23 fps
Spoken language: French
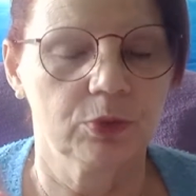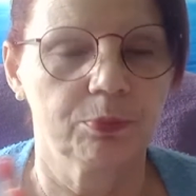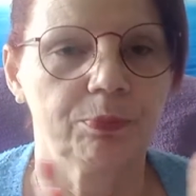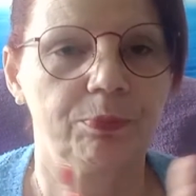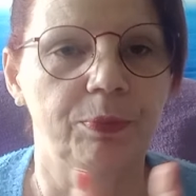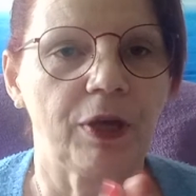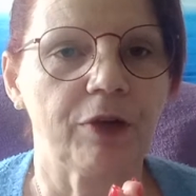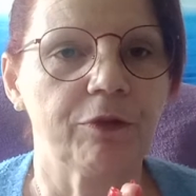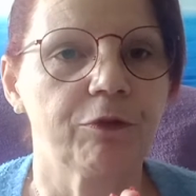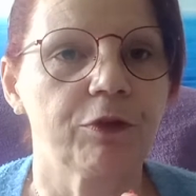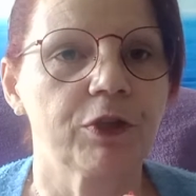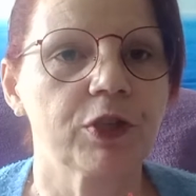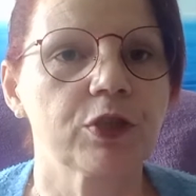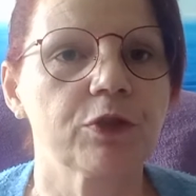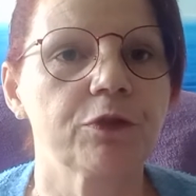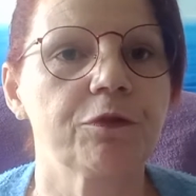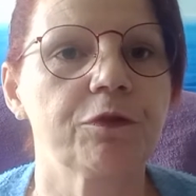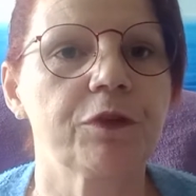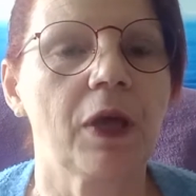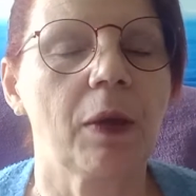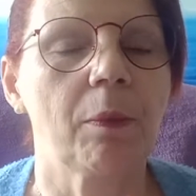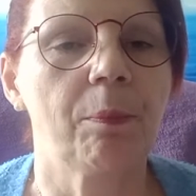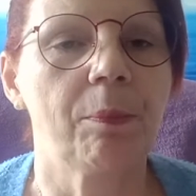Parfois, je
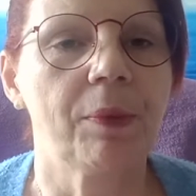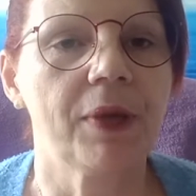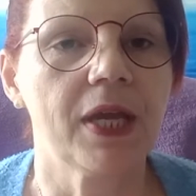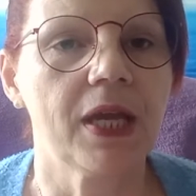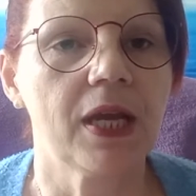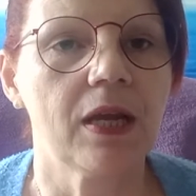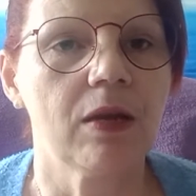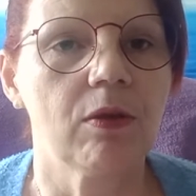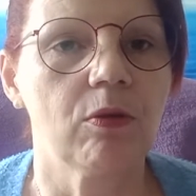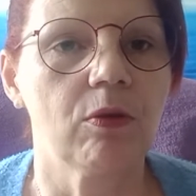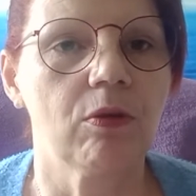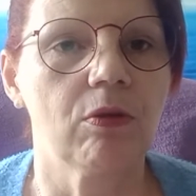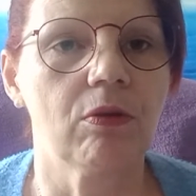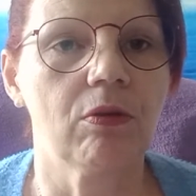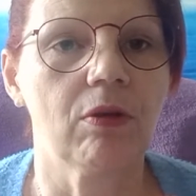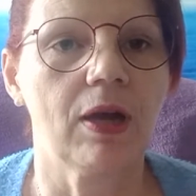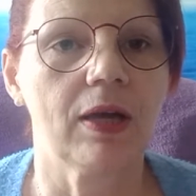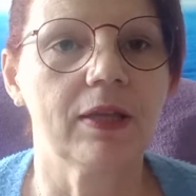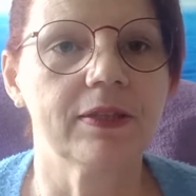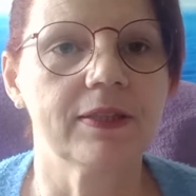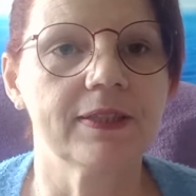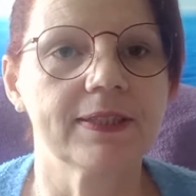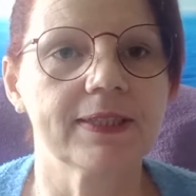fais appel euh,
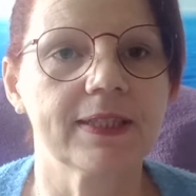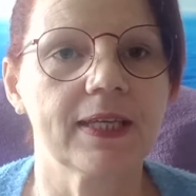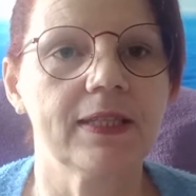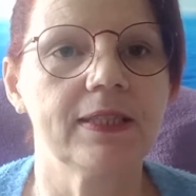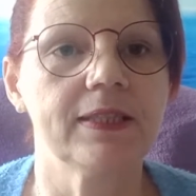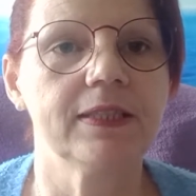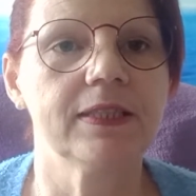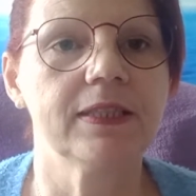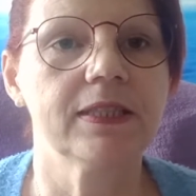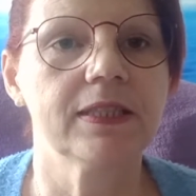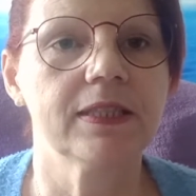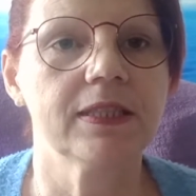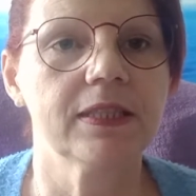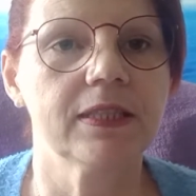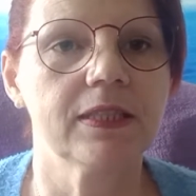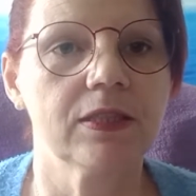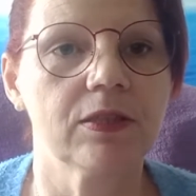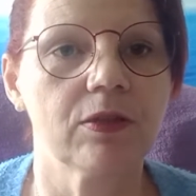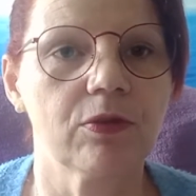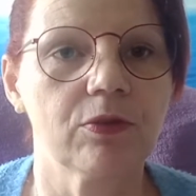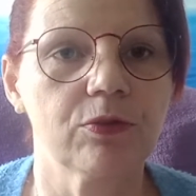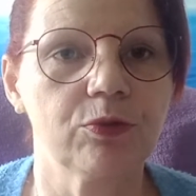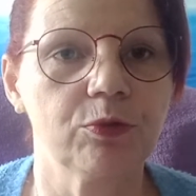à des
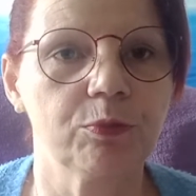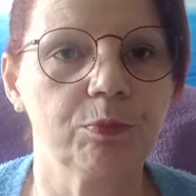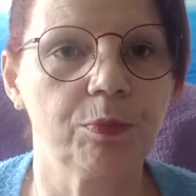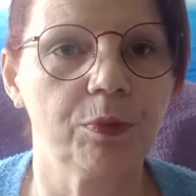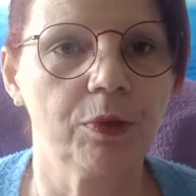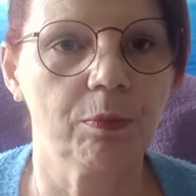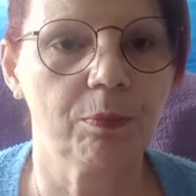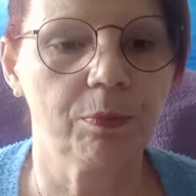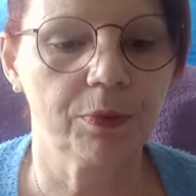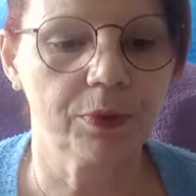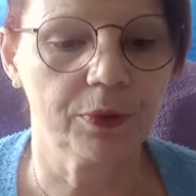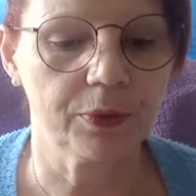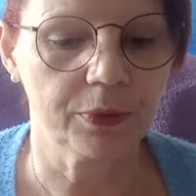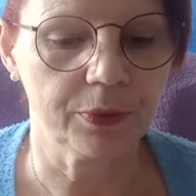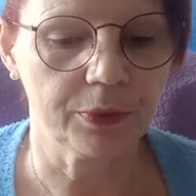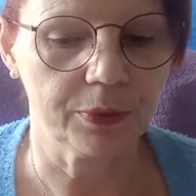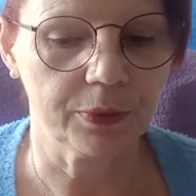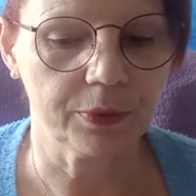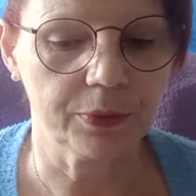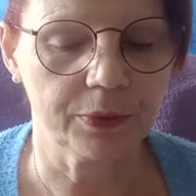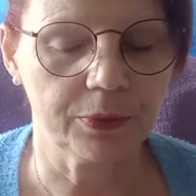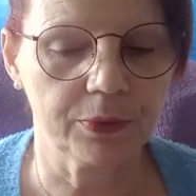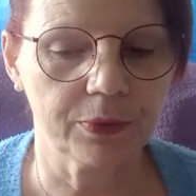alliés euh, du peuple
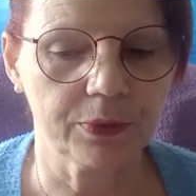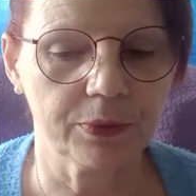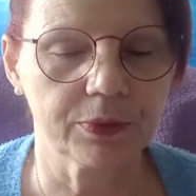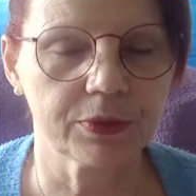euh,